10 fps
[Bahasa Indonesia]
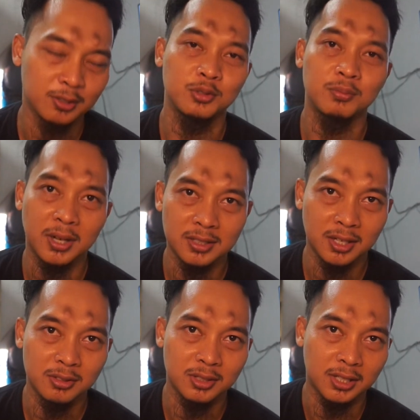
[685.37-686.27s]
Cuman
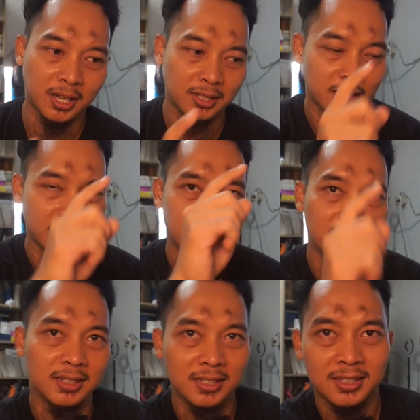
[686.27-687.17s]
saya curiganya yang
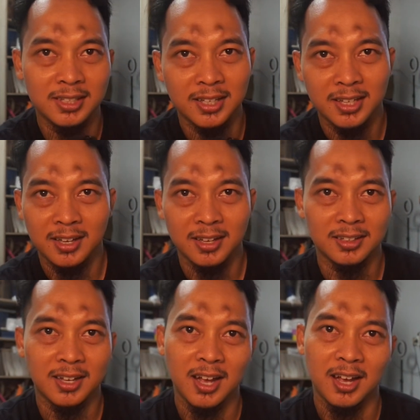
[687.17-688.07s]
ini
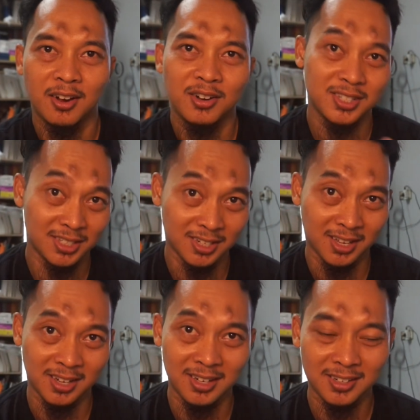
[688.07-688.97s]
nggak
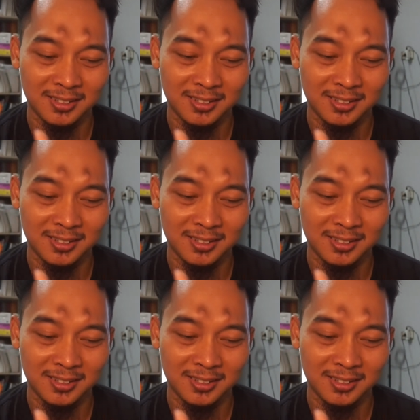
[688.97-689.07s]
original.